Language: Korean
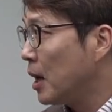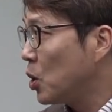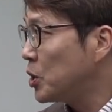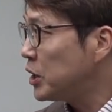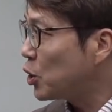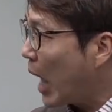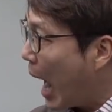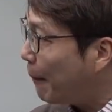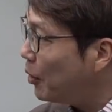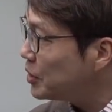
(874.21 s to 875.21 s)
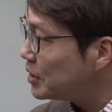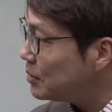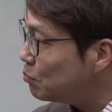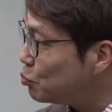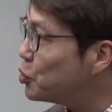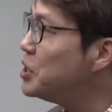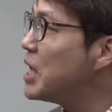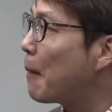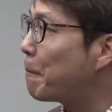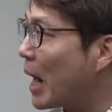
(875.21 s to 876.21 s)
그리고 실제로 아버지는
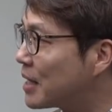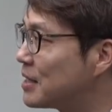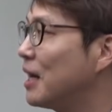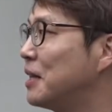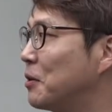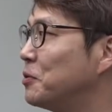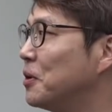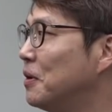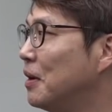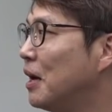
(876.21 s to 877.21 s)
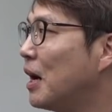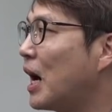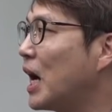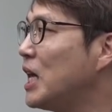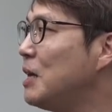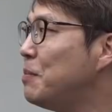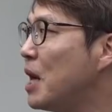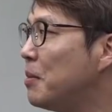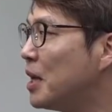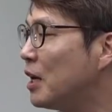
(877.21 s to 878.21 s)
물리학 박사가 됐고요.
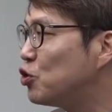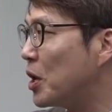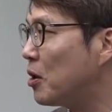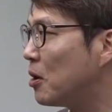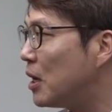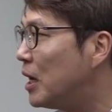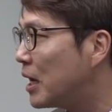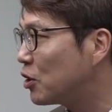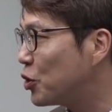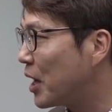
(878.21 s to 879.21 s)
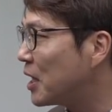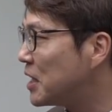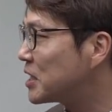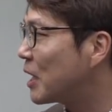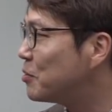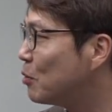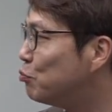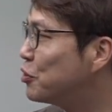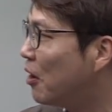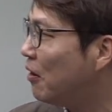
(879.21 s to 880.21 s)
IBM이나 제너럴 일렉트릭에 재직하면서
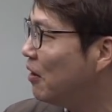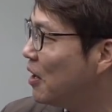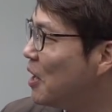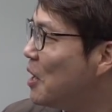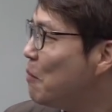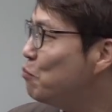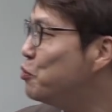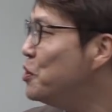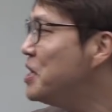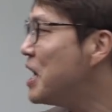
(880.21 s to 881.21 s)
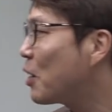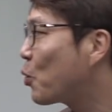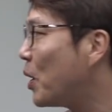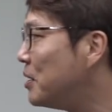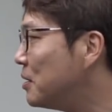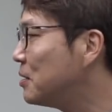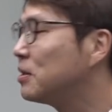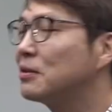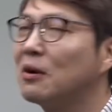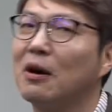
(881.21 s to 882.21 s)
무려 물리학 관련
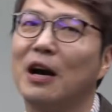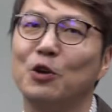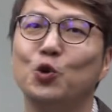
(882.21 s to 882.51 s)
특허가